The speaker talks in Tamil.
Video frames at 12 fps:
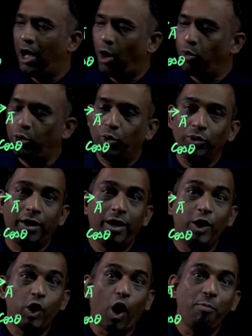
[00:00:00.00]
அவருக்கு வந்து
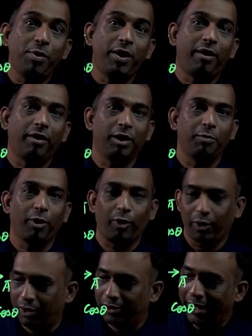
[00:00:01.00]
ரெண்டு காம்பனண்ட் இருக்கிறத
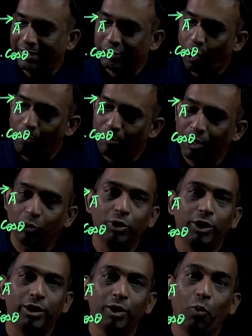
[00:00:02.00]
பார்க்கலாம் அதாவது எக்ஸ் காம்பனண்ட்
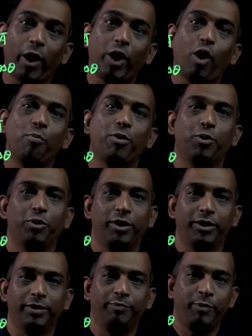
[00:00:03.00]
ஒன்று இருக்குது ஒய் காம்பனண்ட் ஒன்று
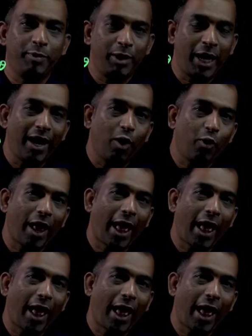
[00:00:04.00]
இருக்குது இப்படி ஏன்னா ஒரு